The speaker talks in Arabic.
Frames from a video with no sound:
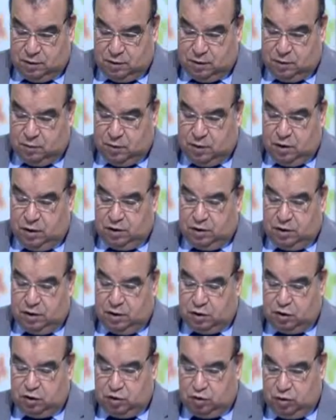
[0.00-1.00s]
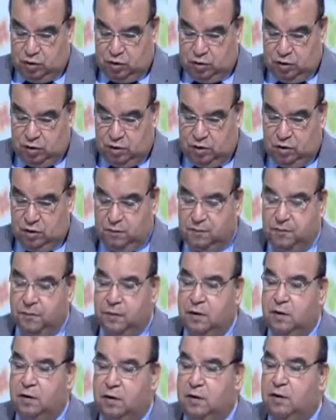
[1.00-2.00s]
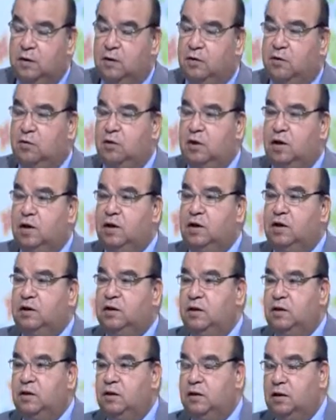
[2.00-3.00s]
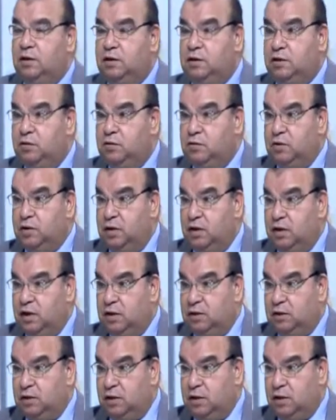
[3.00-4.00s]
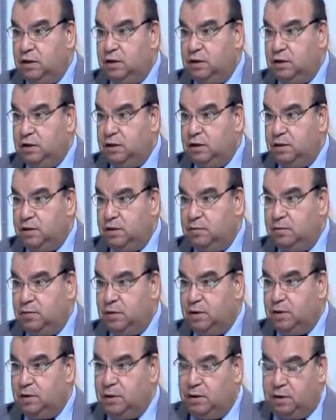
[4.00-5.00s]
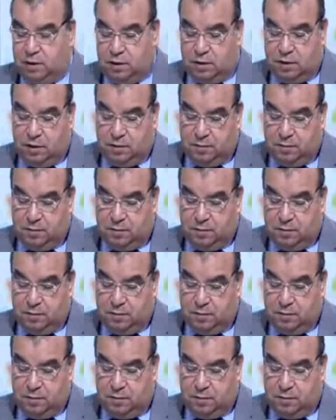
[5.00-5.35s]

أوراق ترشحه وأيضا التوكيلات التي تم آه،